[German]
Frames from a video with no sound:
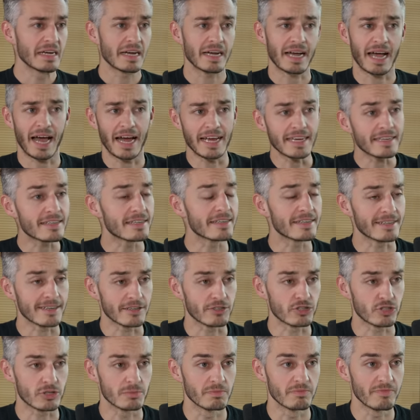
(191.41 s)
reichlich an
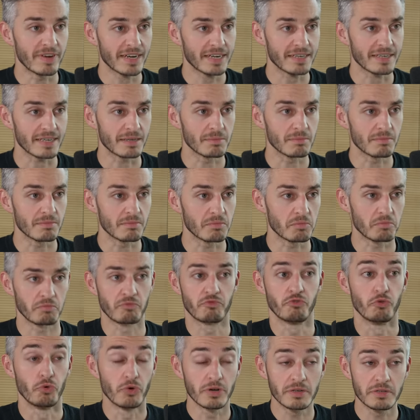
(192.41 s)
Stimmen wegnehmen
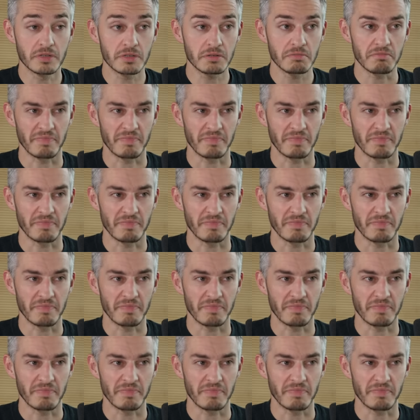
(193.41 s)
würde.